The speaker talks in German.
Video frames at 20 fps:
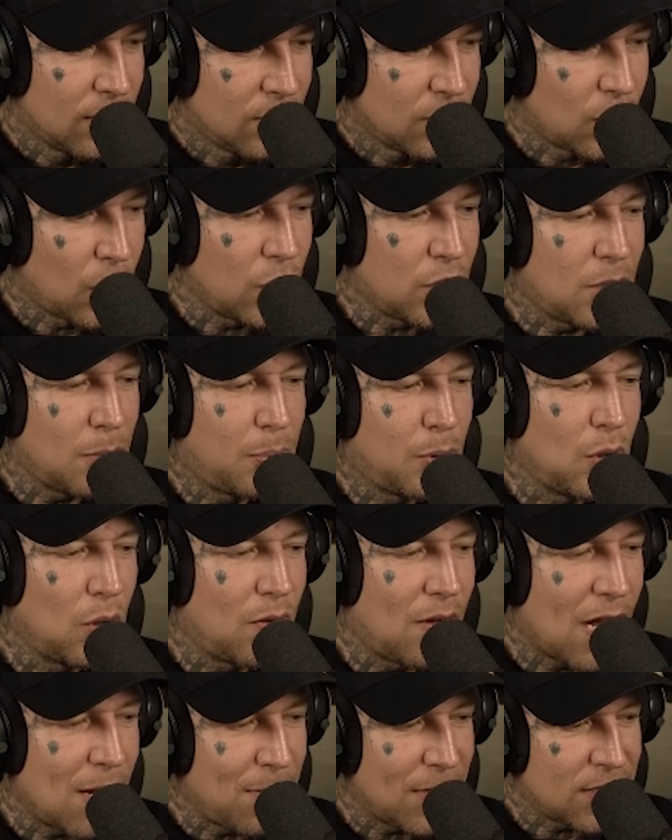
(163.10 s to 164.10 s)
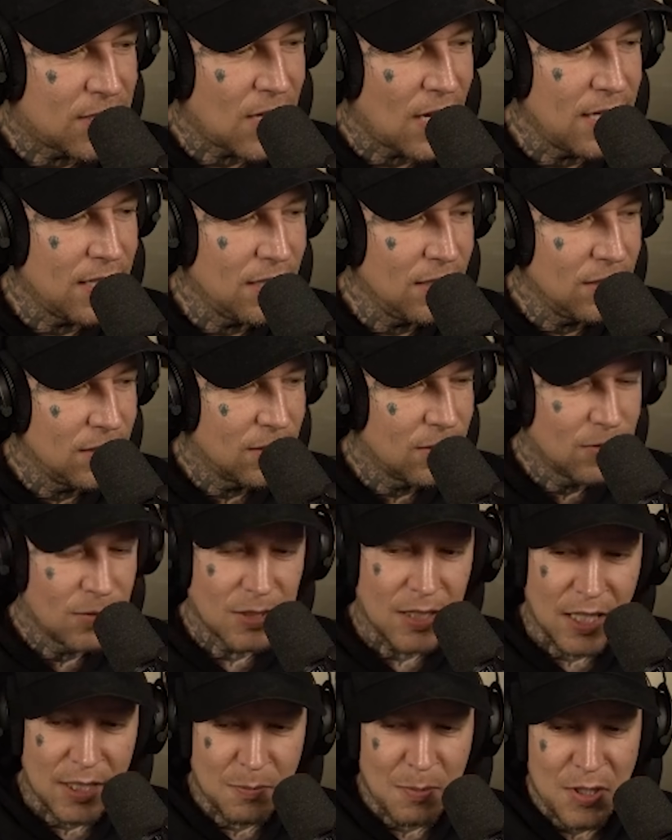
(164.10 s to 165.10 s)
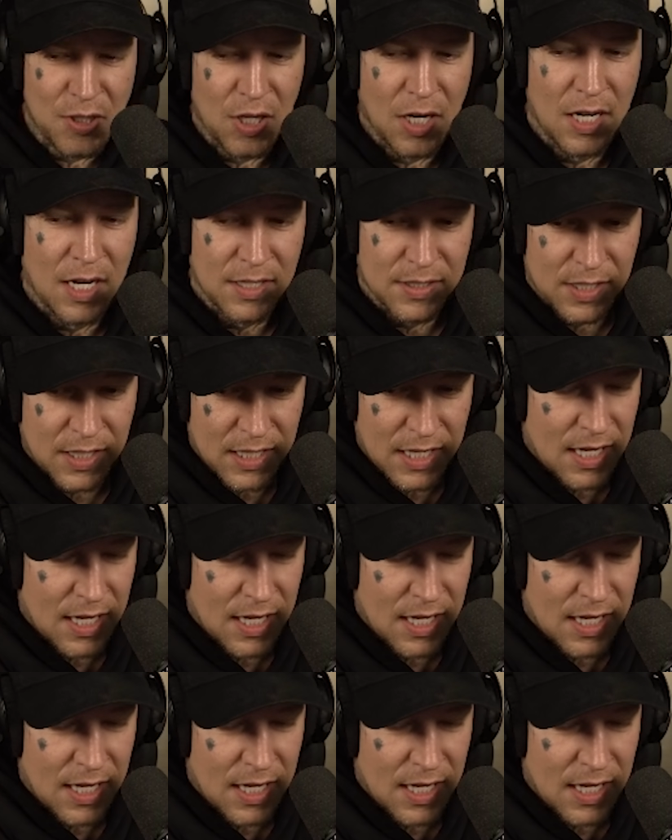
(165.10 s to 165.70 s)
Soll ich den Pullover einmal zeigen? Der ist Maschallah, sage ich